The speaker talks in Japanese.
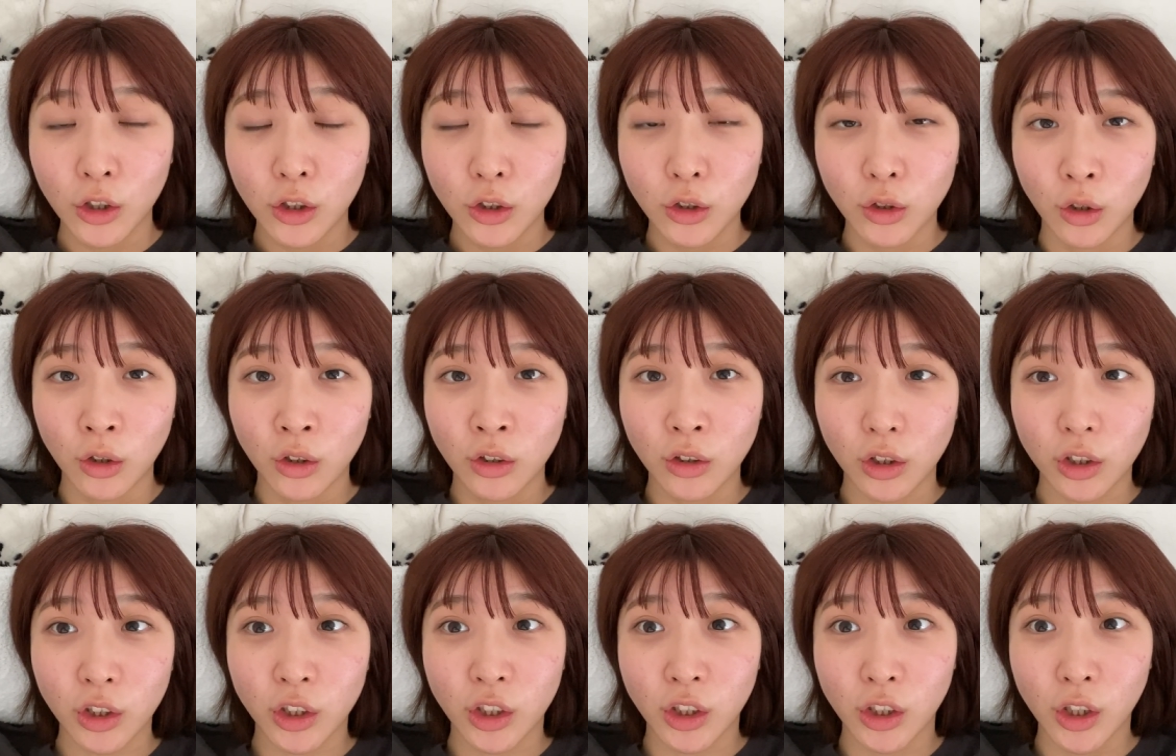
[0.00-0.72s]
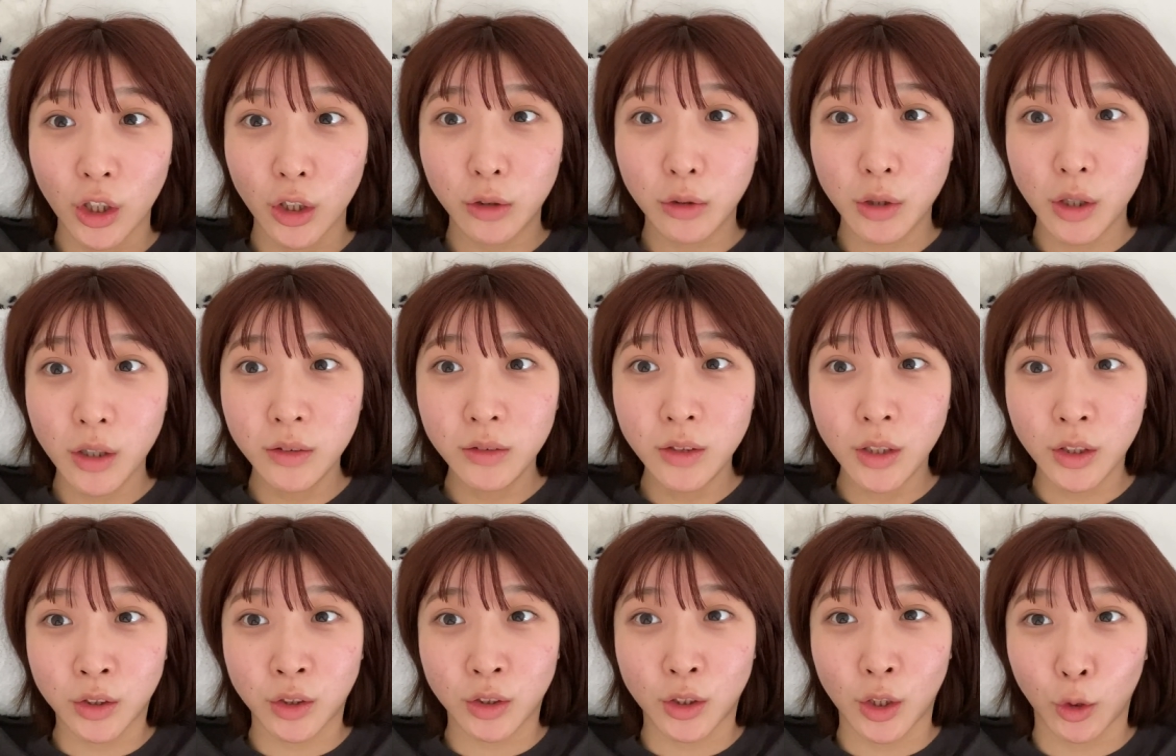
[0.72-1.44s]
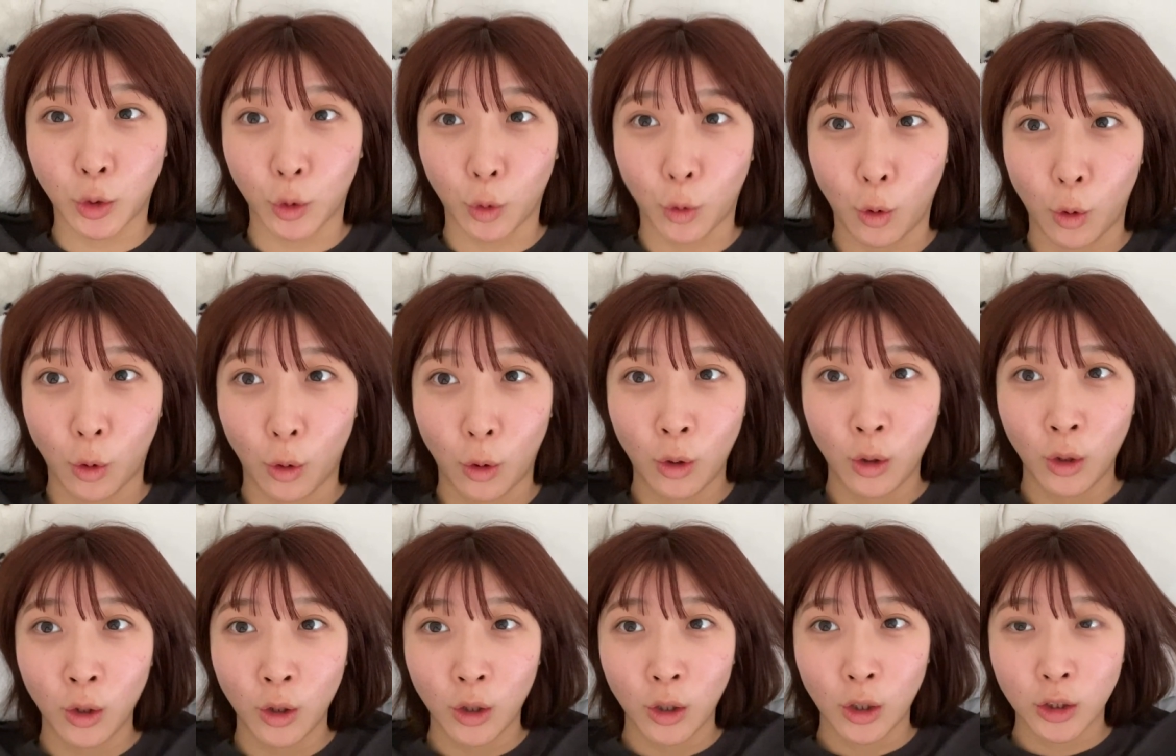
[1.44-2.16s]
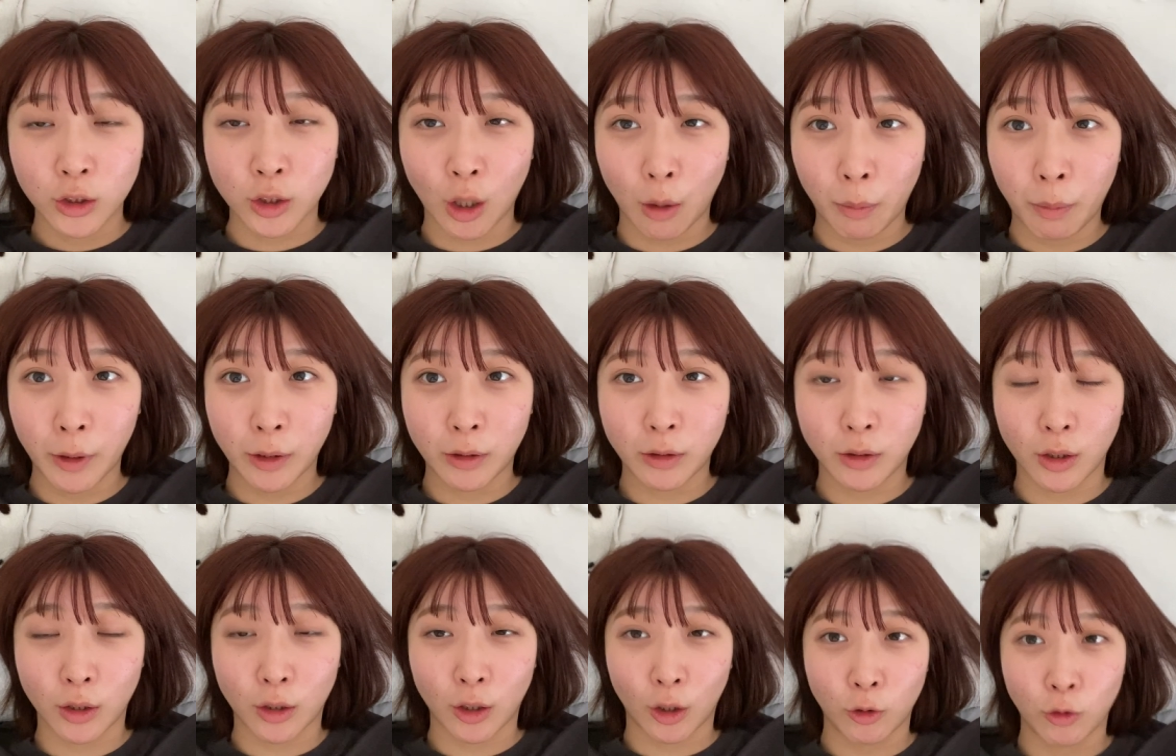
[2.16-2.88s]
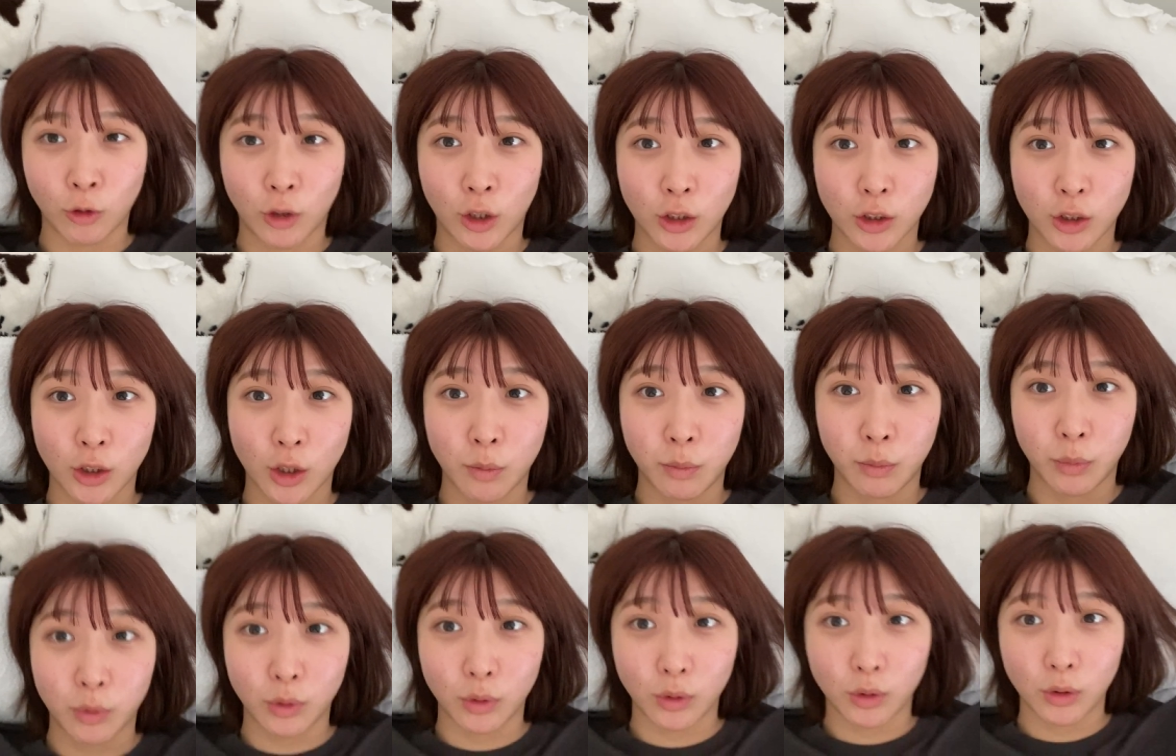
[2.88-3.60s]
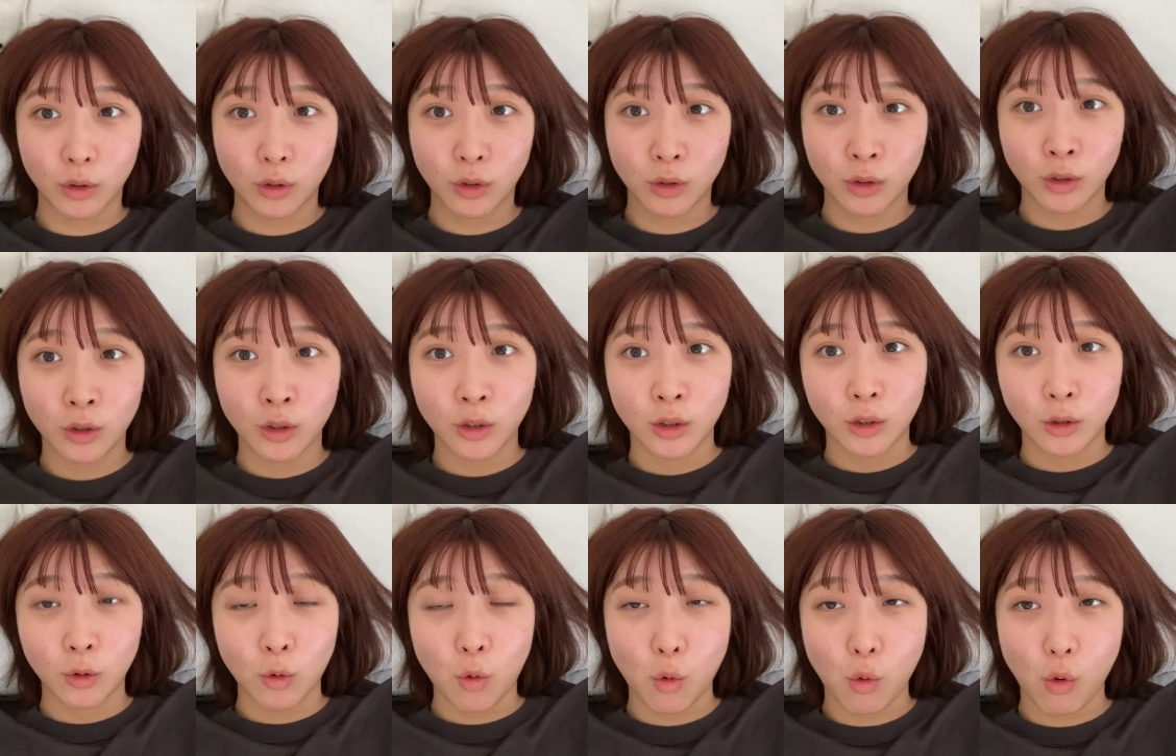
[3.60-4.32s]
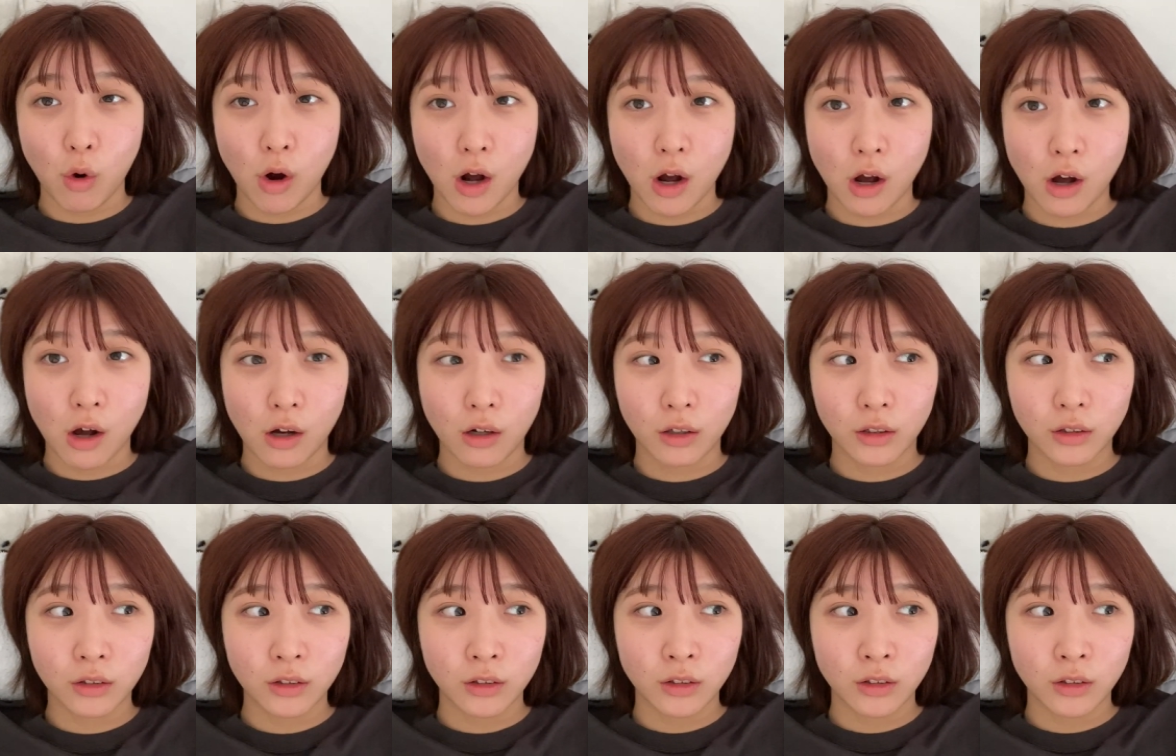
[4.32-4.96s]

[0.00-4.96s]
なんか消えてんですけど喋ってたのが全部。後半。